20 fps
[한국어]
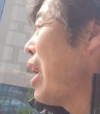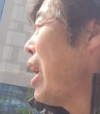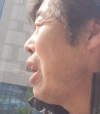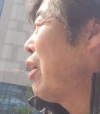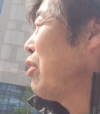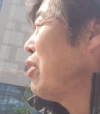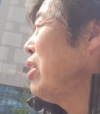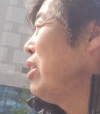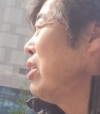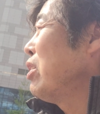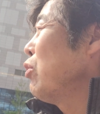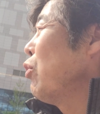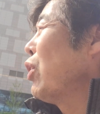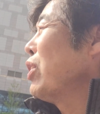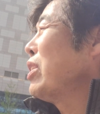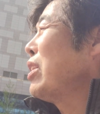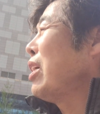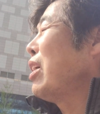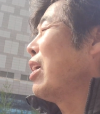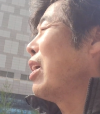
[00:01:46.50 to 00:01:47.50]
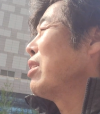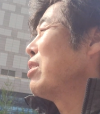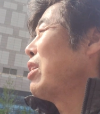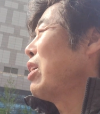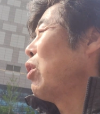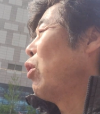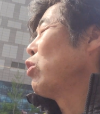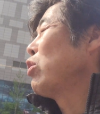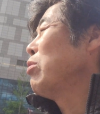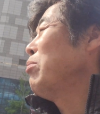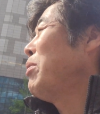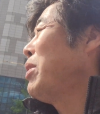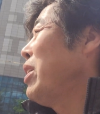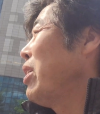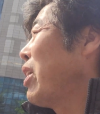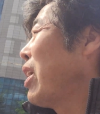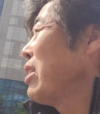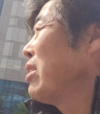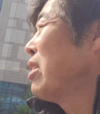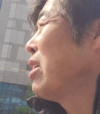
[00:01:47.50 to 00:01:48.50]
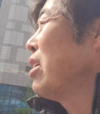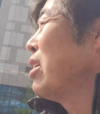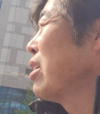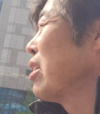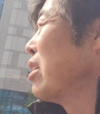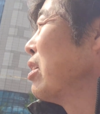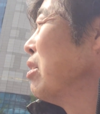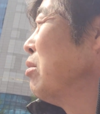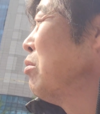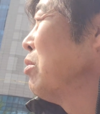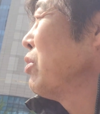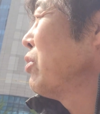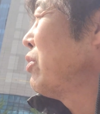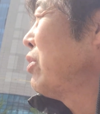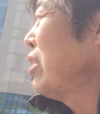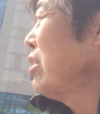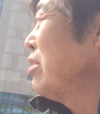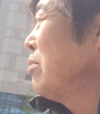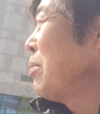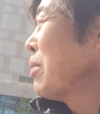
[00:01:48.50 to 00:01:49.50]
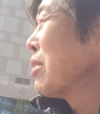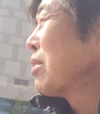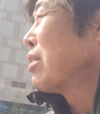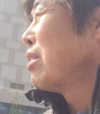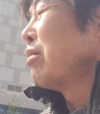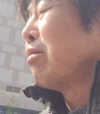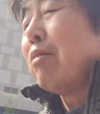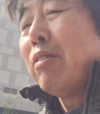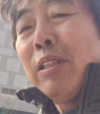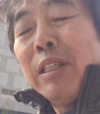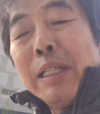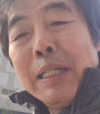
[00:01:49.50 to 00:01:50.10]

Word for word: 하루 1억이 왔다를 갔다를 5천만 이 갔다라니까 너무 스트레스 받더라고요.